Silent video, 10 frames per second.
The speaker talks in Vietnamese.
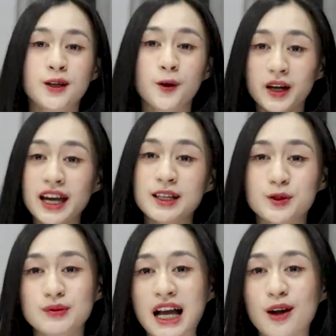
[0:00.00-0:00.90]
Ok,
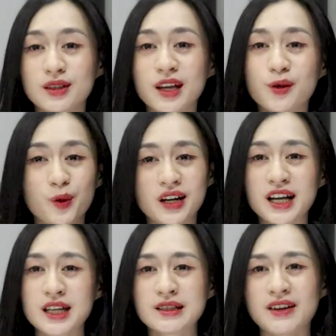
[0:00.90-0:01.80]
chúng ta có thể ngồi
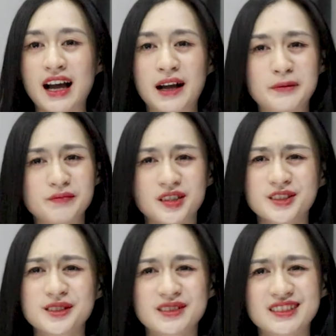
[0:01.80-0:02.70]
đây và
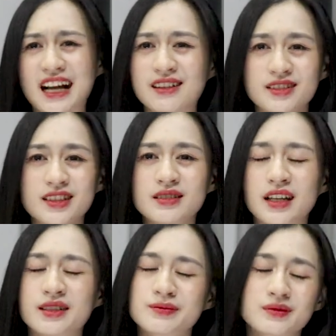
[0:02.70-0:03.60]
tự tặc lưỡi rằng
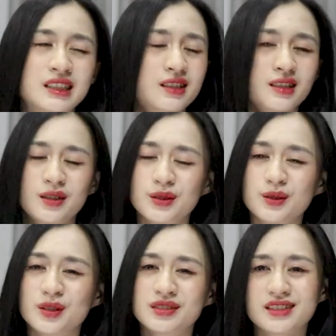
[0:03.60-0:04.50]
là
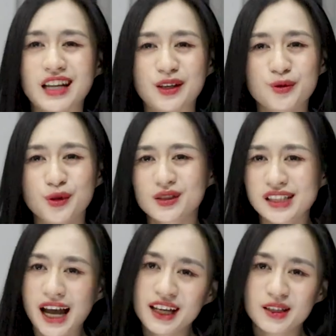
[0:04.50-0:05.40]
ôi, đàn ông con
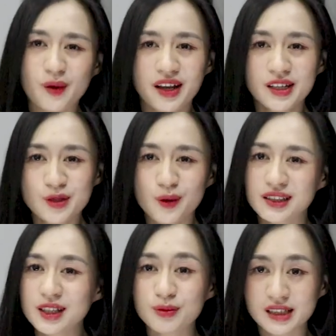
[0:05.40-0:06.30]
trai thì ngoại hình
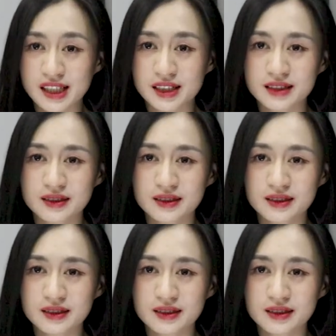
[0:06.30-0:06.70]
quan trọng gì.